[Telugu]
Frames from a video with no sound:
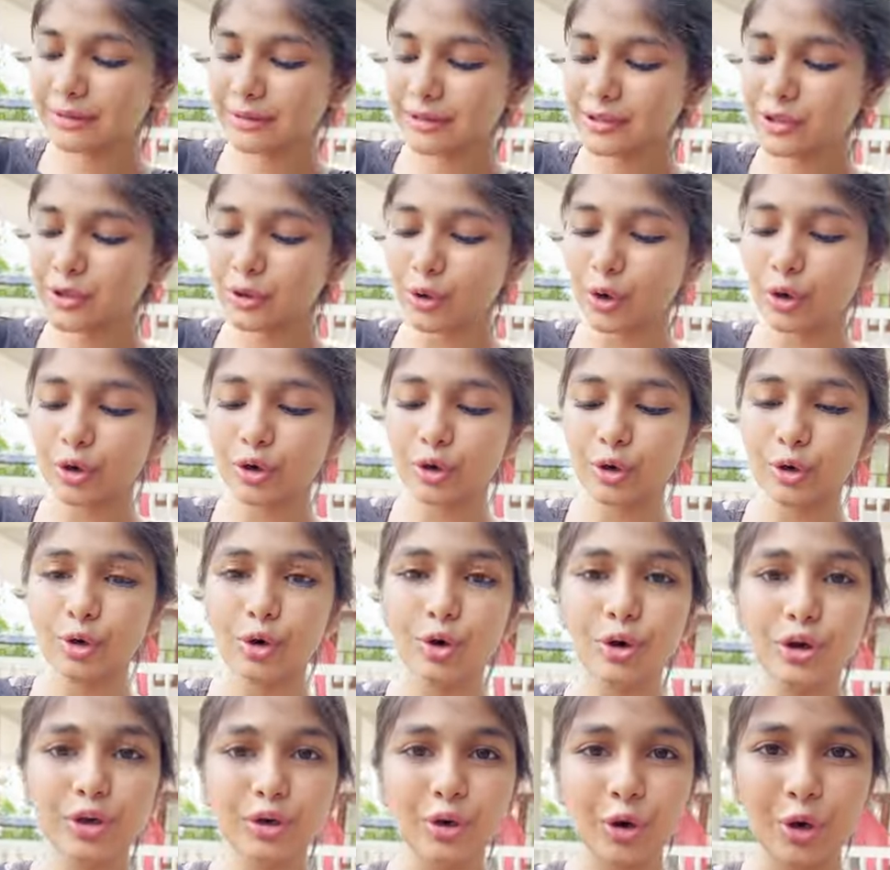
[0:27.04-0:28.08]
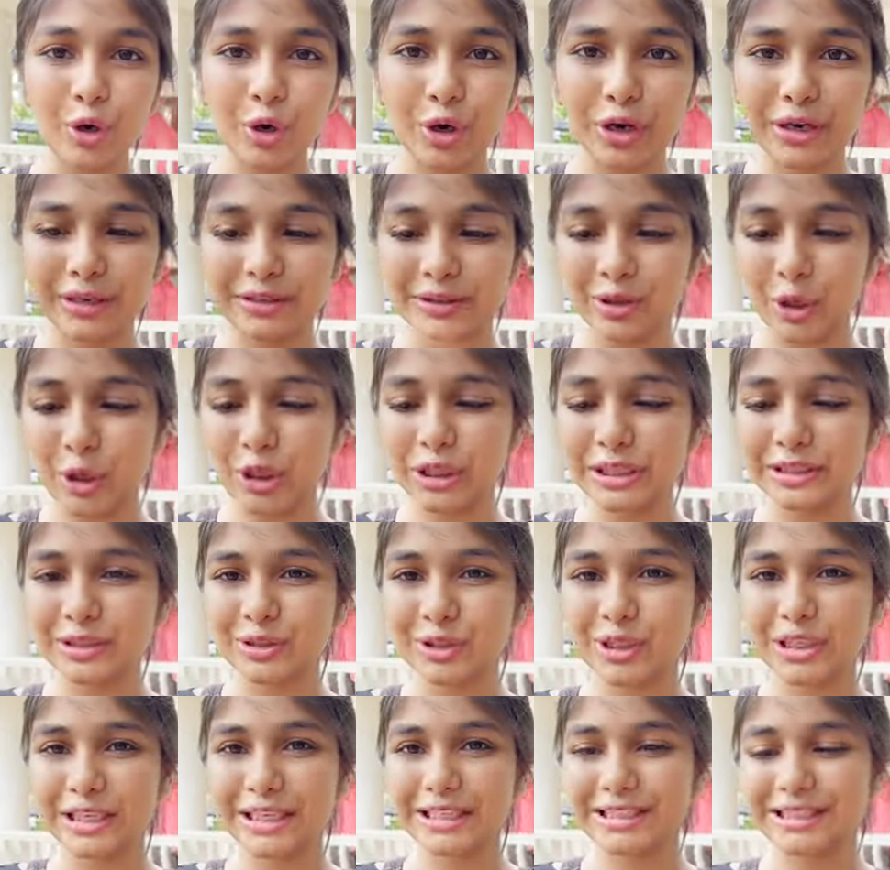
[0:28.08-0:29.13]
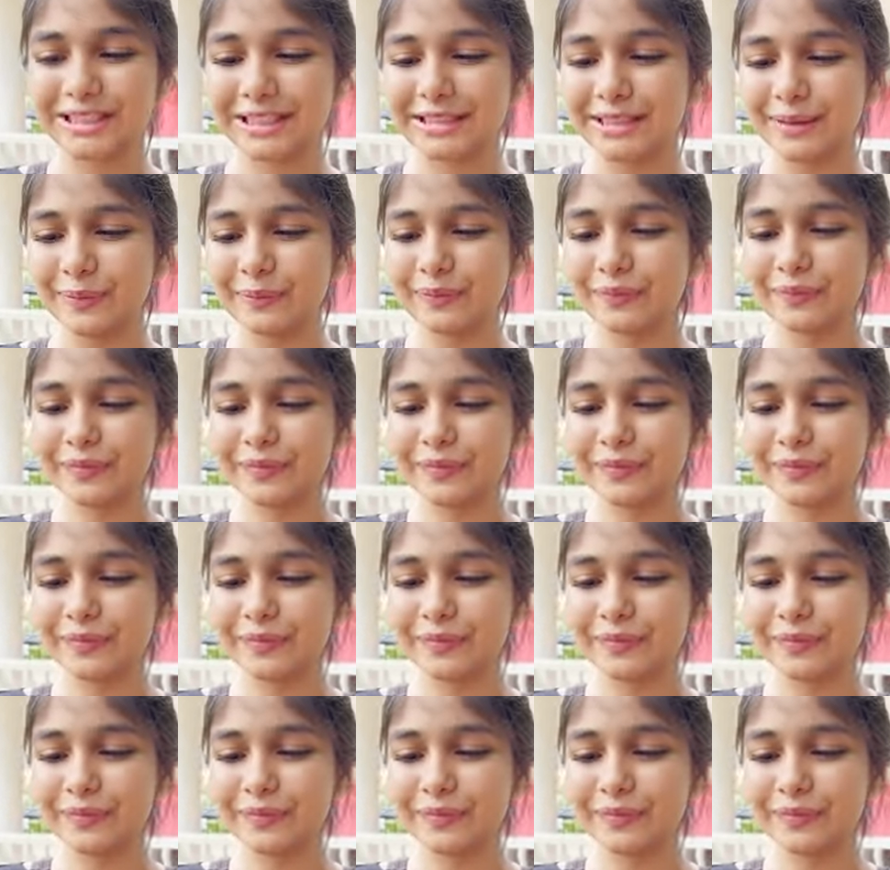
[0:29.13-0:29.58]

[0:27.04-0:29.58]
సో ఒక్కొక్కరు ఒక్కొక్క త్వర తీసుకుని టేస్ట్ చేద్దాం